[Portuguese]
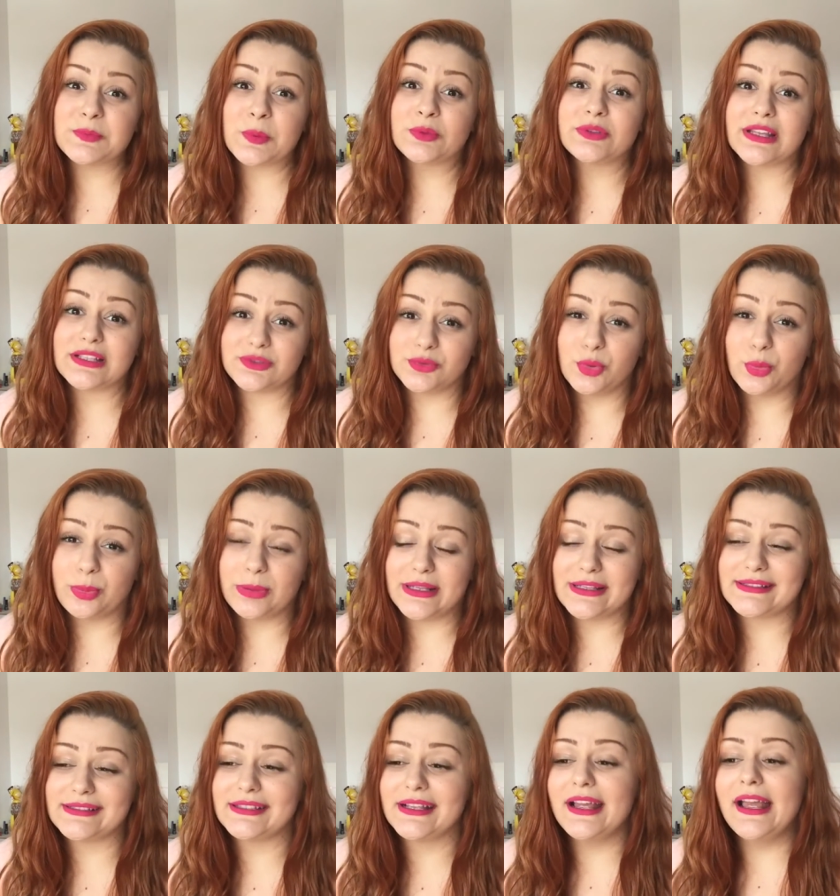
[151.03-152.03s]
pontas
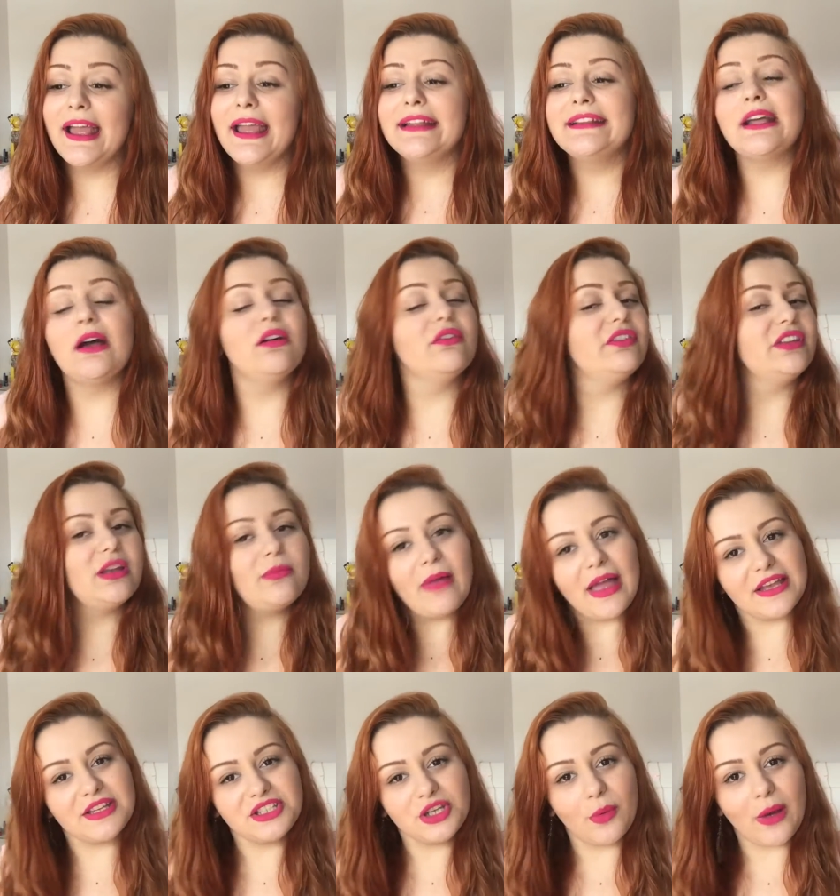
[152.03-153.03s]
duplas. Então, vira e
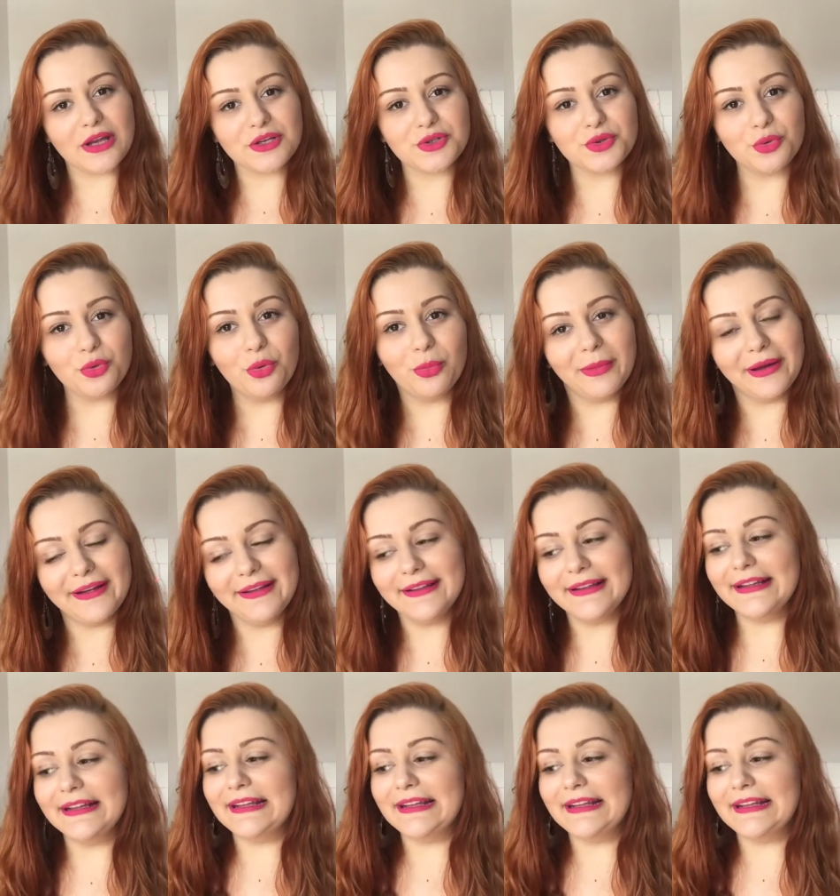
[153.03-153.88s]
mexe eu acho uma